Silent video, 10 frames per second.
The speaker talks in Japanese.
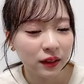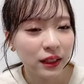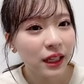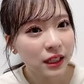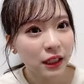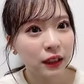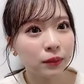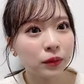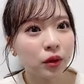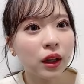さえちゃ
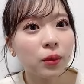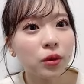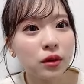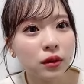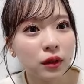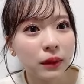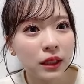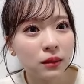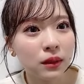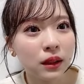んとかもすごい
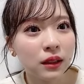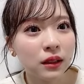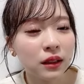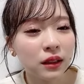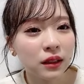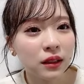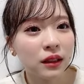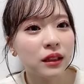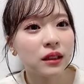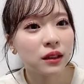真面目で誠実
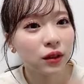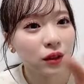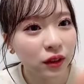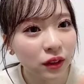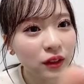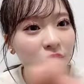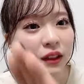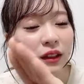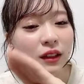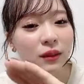ですごく
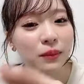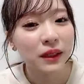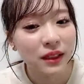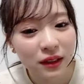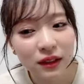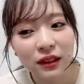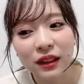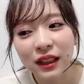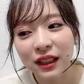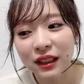まっすぐ
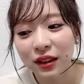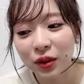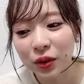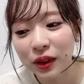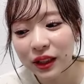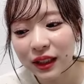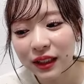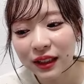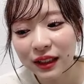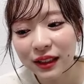な子で
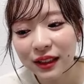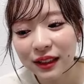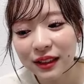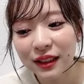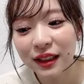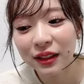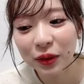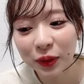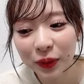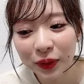ちゃん
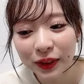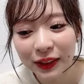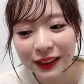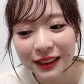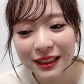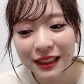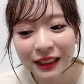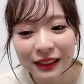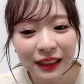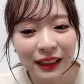と
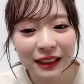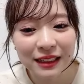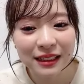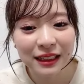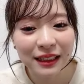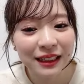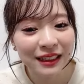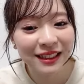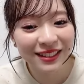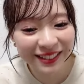違ってたら指摘で
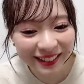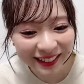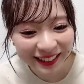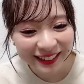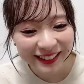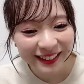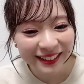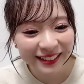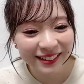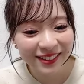きる
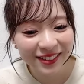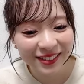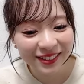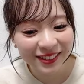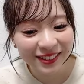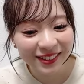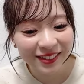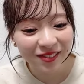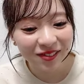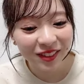その
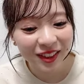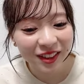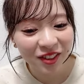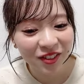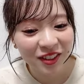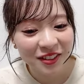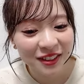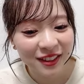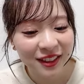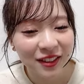周りを見る
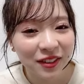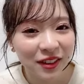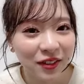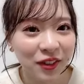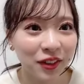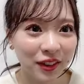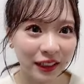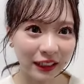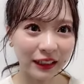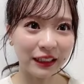力とかも
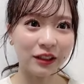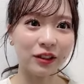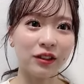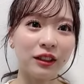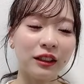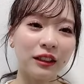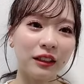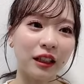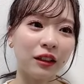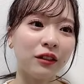ある
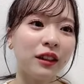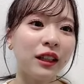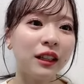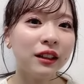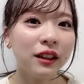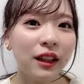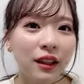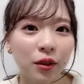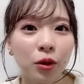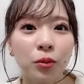あるなって
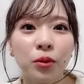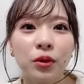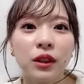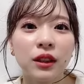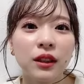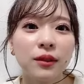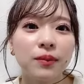思うし